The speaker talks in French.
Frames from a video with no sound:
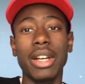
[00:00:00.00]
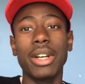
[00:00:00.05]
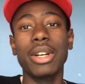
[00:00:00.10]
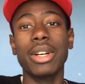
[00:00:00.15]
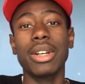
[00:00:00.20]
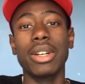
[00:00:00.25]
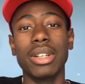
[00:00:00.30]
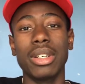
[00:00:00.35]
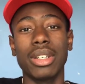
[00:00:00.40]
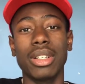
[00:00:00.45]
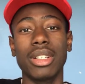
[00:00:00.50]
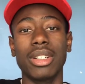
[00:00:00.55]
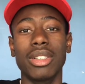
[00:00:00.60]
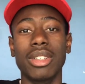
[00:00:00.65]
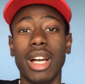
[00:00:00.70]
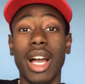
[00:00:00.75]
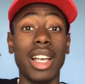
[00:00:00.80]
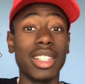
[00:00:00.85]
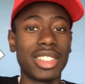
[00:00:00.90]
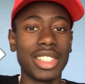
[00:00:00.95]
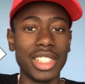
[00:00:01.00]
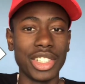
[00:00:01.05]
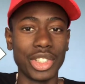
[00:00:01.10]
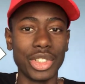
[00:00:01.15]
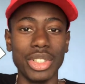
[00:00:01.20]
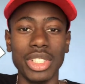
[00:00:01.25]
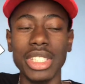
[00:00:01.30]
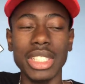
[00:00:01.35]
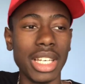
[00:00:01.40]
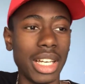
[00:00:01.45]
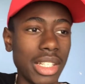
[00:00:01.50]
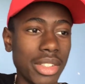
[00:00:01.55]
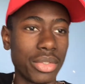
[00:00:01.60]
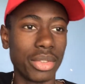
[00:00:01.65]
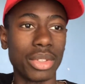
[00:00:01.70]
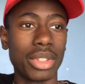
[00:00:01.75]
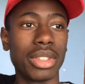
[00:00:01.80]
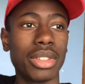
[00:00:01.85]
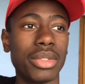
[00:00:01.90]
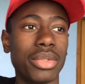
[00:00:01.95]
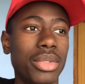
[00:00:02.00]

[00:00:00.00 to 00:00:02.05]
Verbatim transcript: assez joli hein, il faut,